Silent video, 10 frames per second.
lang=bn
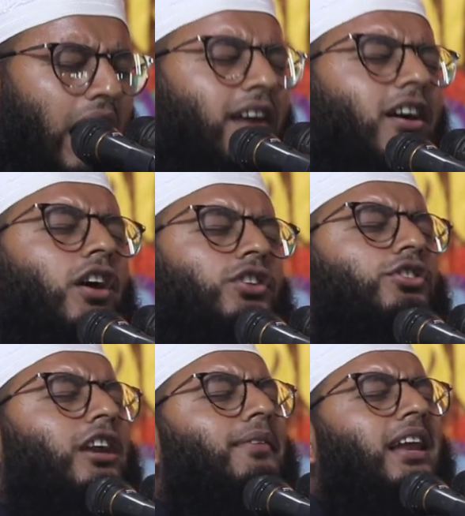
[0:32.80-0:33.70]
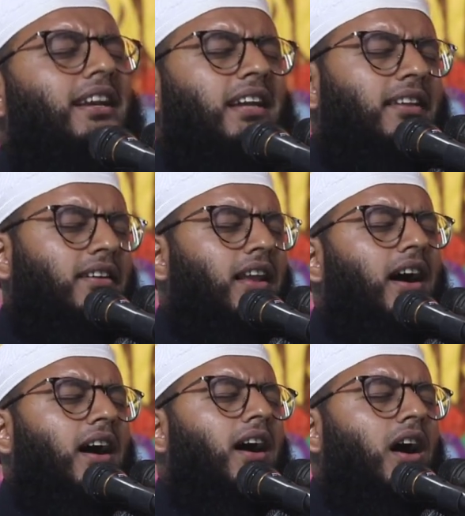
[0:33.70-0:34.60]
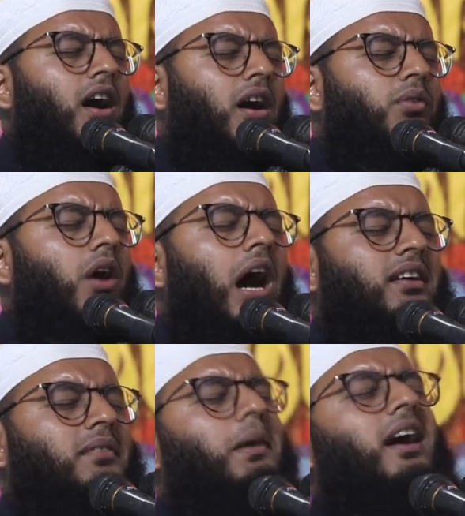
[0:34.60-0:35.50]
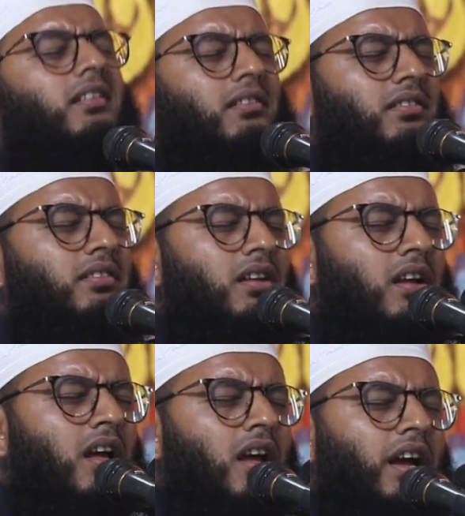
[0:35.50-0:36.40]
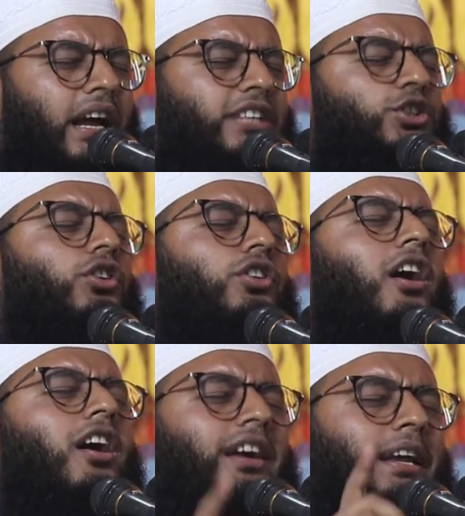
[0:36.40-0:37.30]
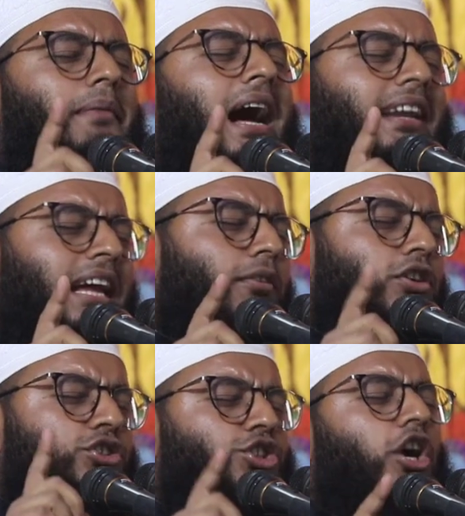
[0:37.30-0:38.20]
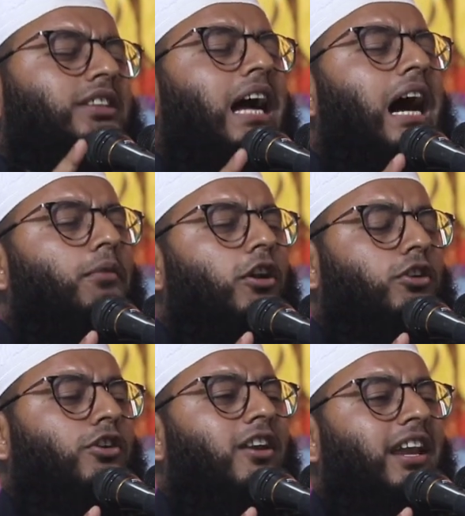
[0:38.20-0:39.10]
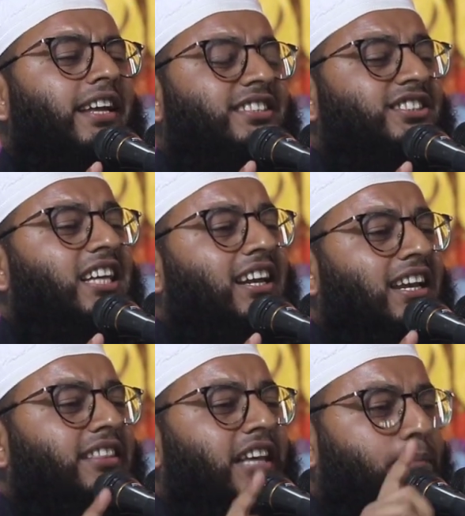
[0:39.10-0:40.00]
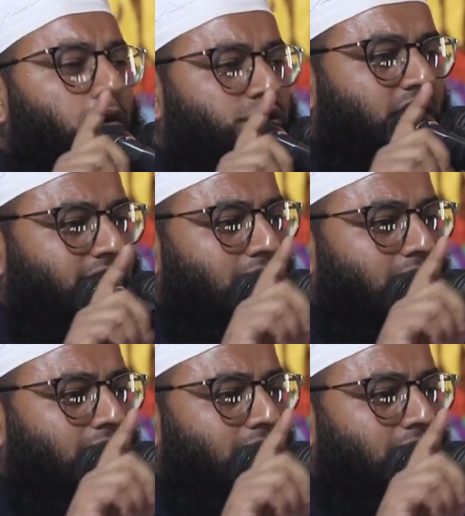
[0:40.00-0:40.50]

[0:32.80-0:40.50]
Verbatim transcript: আরো জোরে বলেন আল্লাহ আকবর এজন্য ইমান এবং সত আমল করলে জান্নাতে পৌঁছা